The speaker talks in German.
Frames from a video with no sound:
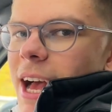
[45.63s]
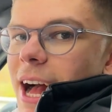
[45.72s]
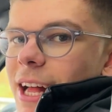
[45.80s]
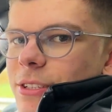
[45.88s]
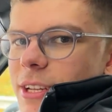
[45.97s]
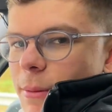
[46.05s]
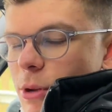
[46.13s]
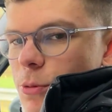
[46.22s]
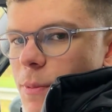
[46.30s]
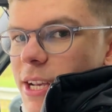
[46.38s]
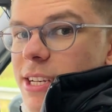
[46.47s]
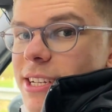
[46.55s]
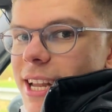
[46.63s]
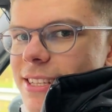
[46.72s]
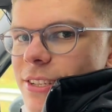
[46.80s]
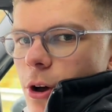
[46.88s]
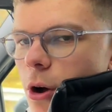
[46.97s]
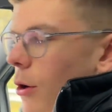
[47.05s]
Also dementsprechend,
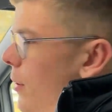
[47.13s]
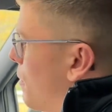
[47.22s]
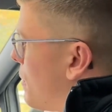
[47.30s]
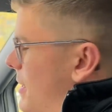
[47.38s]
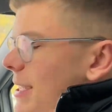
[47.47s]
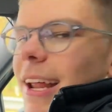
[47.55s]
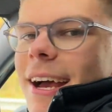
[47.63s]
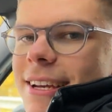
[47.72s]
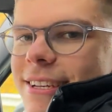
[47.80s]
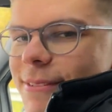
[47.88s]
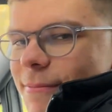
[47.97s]
let's go, bis gleich.